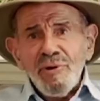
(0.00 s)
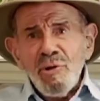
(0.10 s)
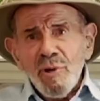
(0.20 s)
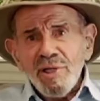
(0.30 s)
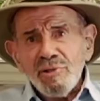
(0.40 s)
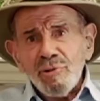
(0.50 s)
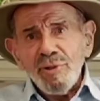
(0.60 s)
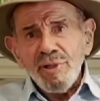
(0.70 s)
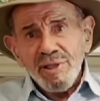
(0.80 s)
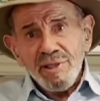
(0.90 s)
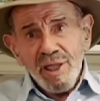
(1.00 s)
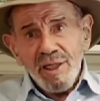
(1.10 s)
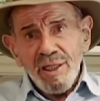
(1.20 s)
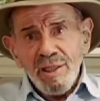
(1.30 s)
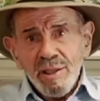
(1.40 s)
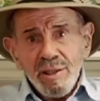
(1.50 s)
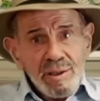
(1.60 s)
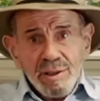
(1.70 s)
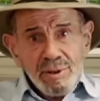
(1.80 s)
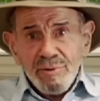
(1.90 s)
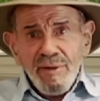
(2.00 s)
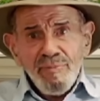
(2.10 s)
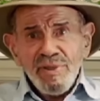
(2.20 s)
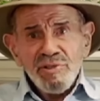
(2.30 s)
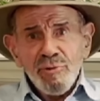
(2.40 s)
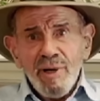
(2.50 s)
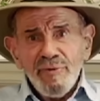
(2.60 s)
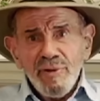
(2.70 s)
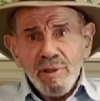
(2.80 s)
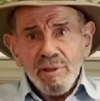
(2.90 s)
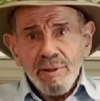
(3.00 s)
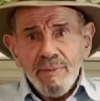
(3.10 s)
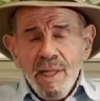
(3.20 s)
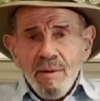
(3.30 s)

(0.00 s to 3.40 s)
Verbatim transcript: На протяжении дня дороги не сильно загружены,